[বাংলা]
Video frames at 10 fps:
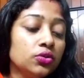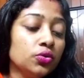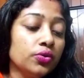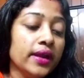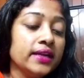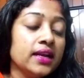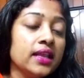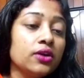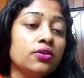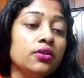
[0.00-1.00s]
তো এটা
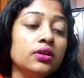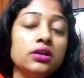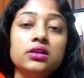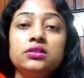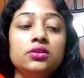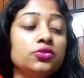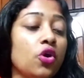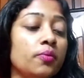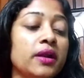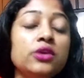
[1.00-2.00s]
দেখো
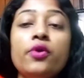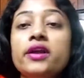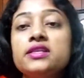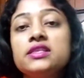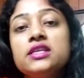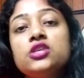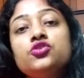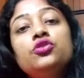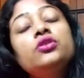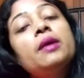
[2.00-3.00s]
নর্মাল টু অয়েল স্কিনের জন্য